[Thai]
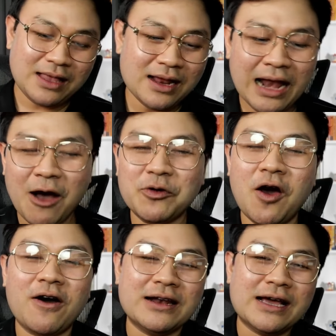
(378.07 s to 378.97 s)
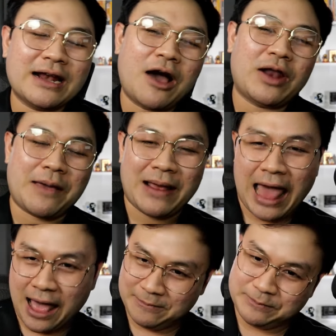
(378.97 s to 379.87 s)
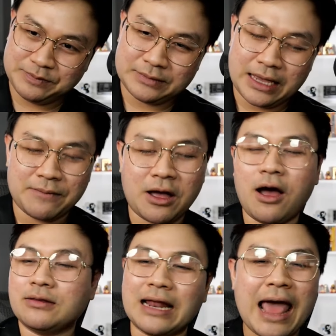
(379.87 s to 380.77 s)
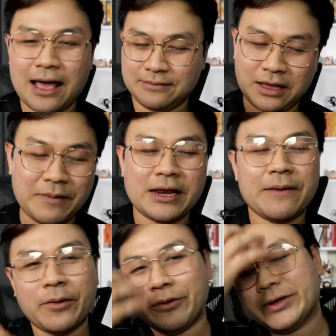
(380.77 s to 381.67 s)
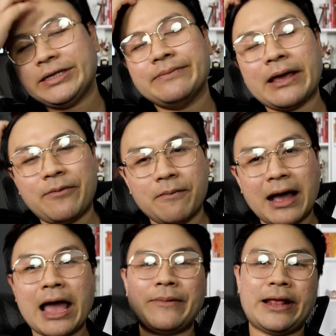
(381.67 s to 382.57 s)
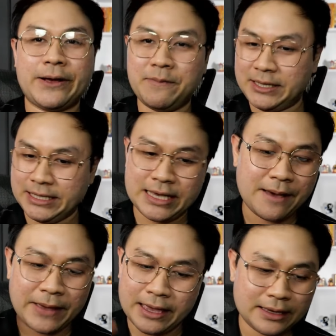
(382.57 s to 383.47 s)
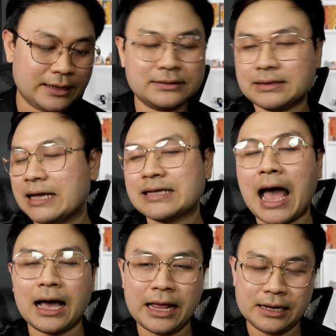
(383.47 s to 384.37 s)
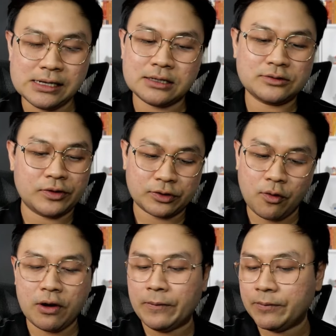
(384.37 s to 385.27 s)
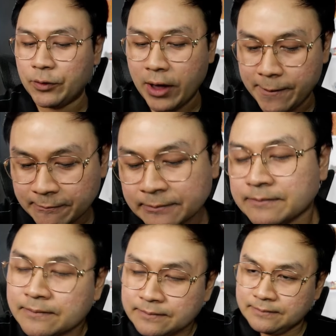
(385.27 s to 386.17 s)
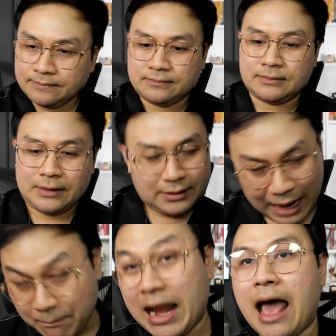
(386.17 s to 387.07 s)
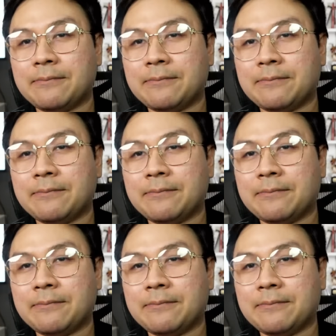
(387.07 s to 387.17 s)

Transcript: เล่านอกเรื่องเล่าอะไรมาแล้วนะครับก็นั่นแหละก็เป็นเหตุผลว่าที่ทำไมผมหายไปนานก็ไปเคลียร์ไปสะสางอะไรเรื่องส่วนตัวของผมด้วยกลับมาแล้ว